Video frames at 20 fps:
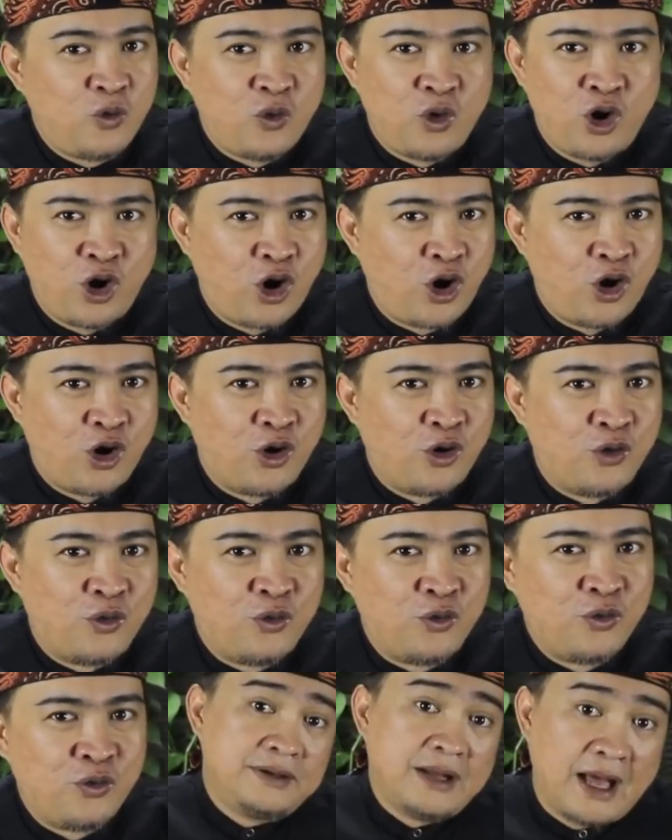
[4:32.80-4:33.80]

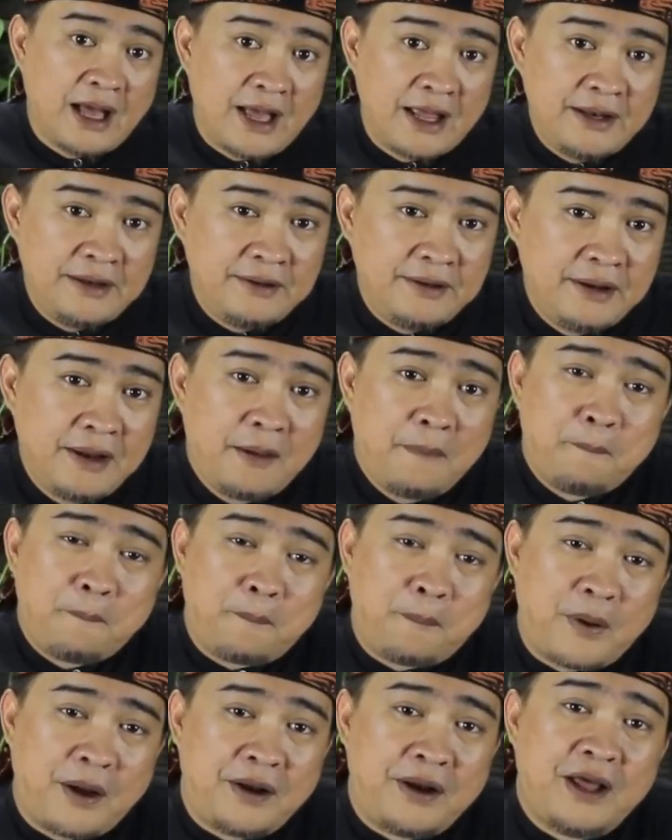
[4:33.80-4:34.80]
Wow. Dan
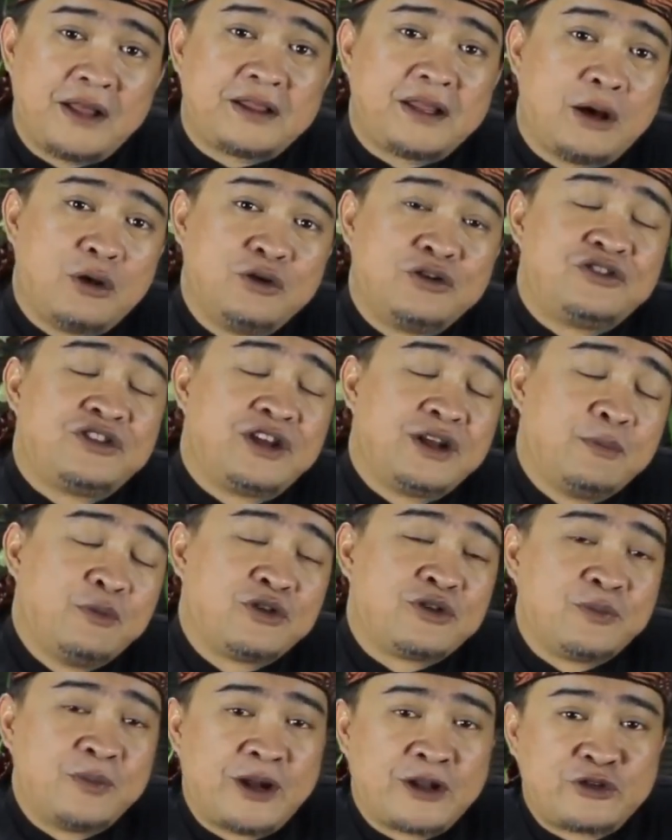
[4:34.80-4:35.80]
pada tahun
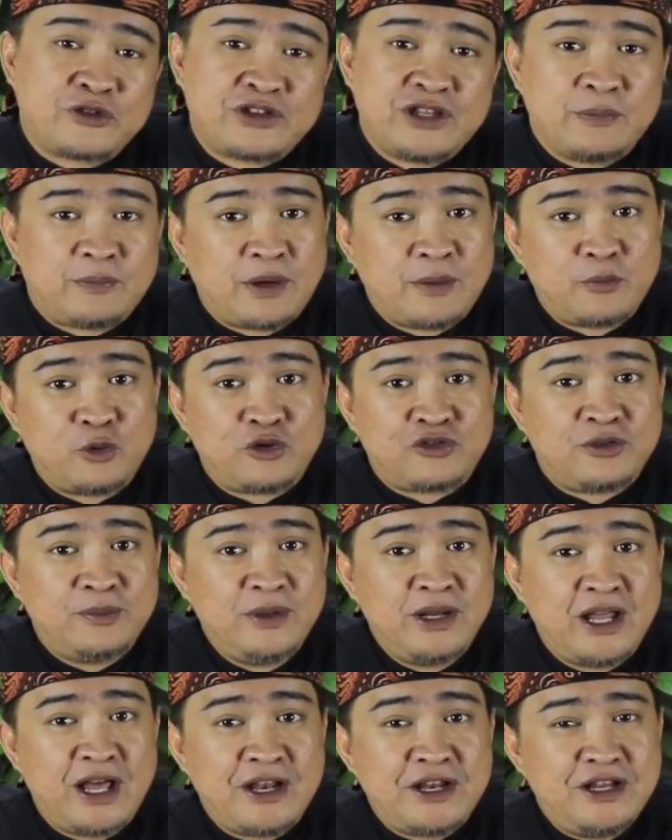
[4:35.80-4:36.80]
1989,
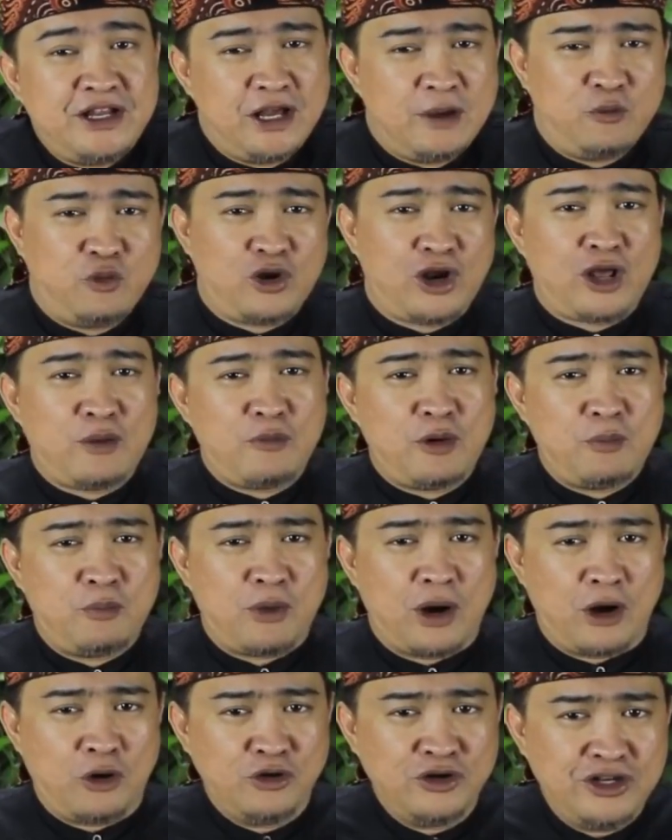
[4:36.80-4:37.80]
ia mulai
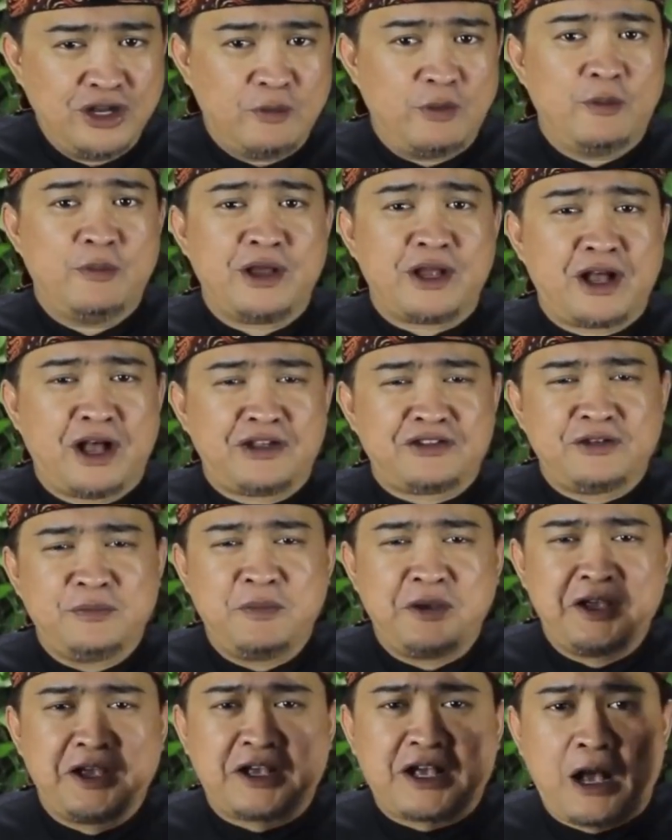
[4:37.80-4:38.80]
membangun Jababeka
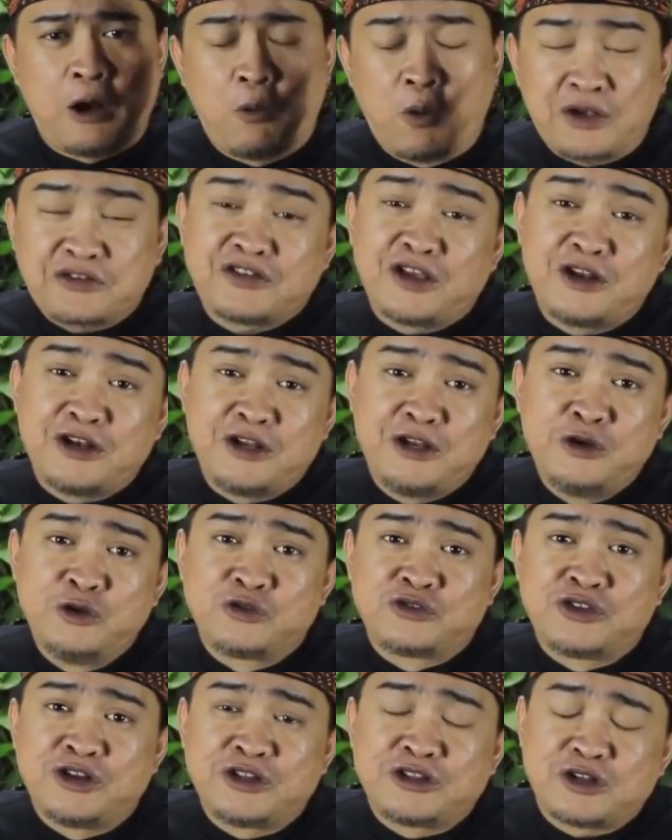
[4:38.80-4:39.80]
sebagai kawasan
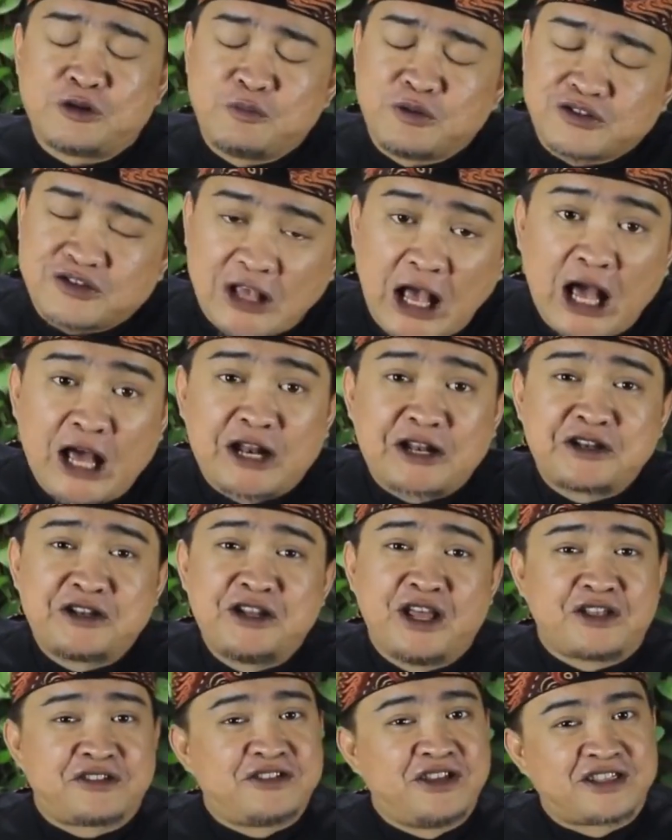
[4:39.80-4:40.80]
industri
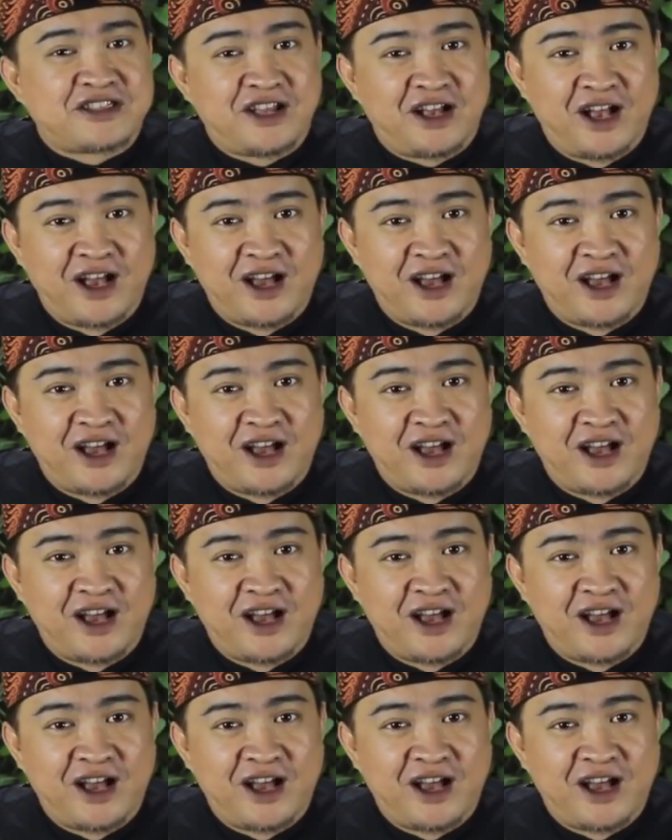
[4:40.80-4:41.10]
terbesar di Asia